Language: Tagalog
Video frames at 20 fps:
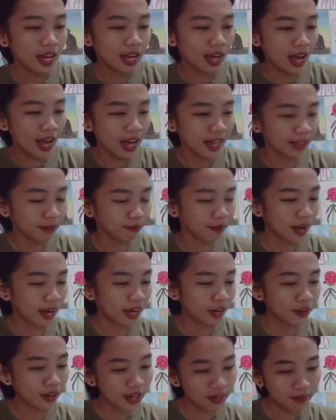At ang
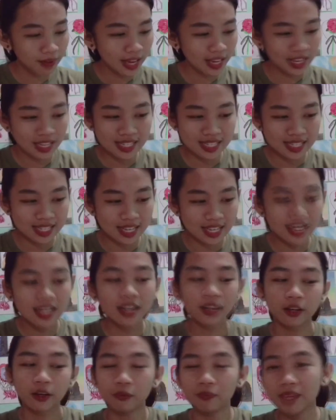pangalawa naman ay si
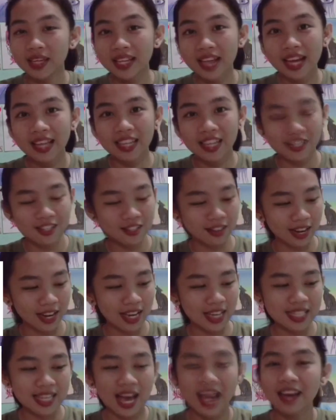Romina De Los Reyes.
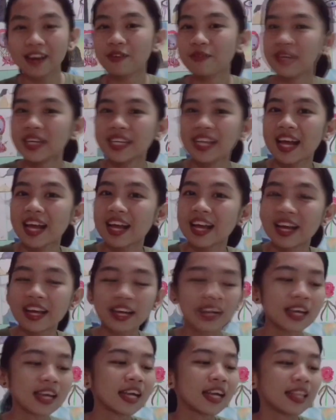Hi Romina!
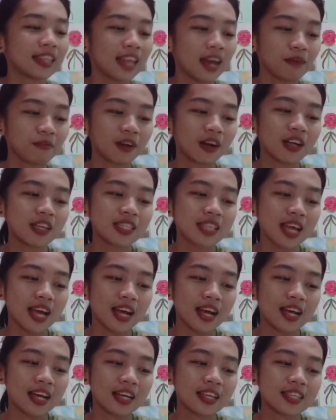Tapos,
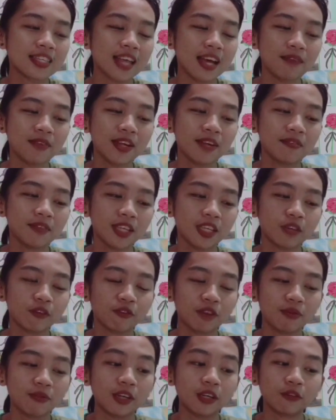ang sabi naman yung
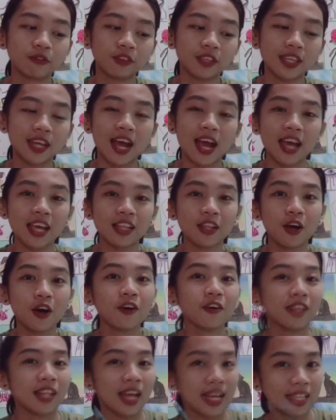favorite food niya ay
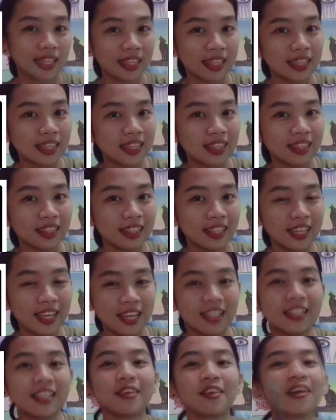donut. Ayan.
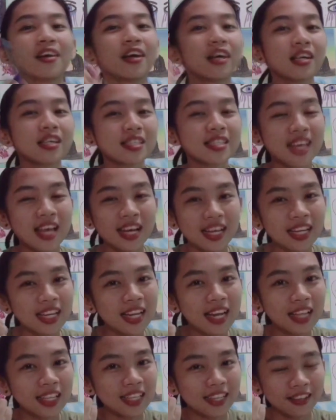Second na
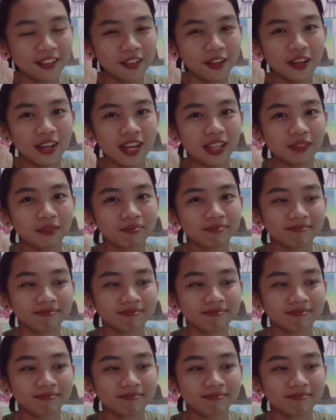natin ang donut.